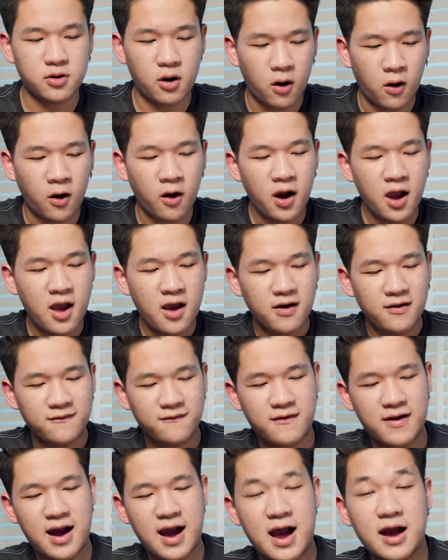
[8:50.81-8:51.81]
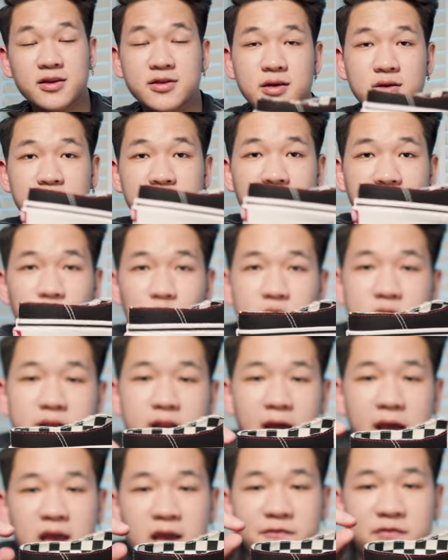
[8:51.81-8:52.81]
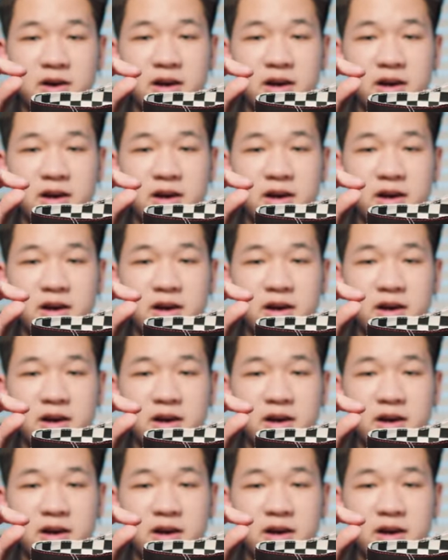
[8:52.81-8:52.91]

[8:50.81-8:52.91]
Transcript: đó. Và tự dưng cái đôi giày này, cái